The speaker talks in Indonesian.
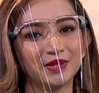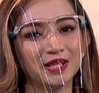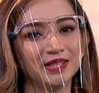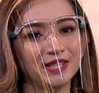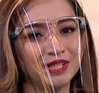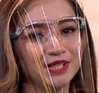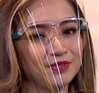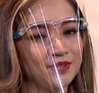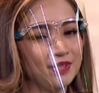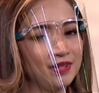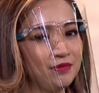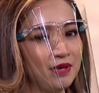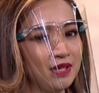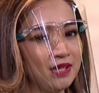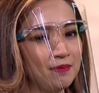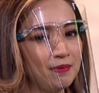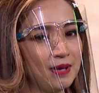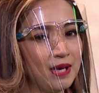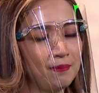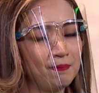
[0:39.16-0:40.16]
2021
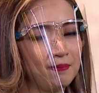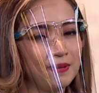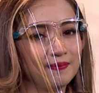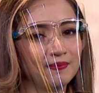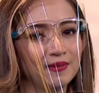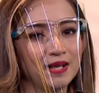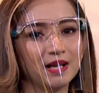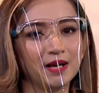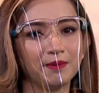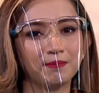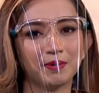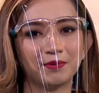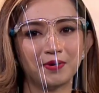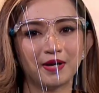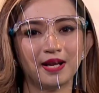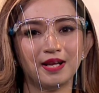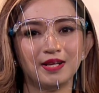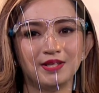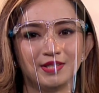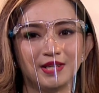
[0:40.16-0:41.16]
kepada PT
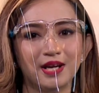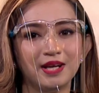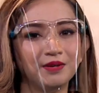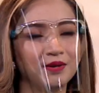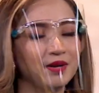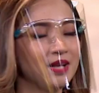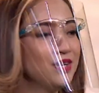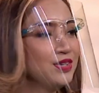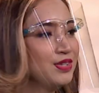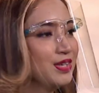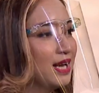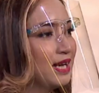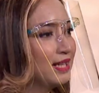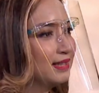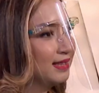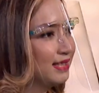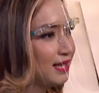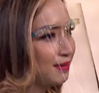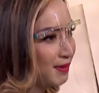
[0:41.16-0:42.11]
Repower Asia Indonesia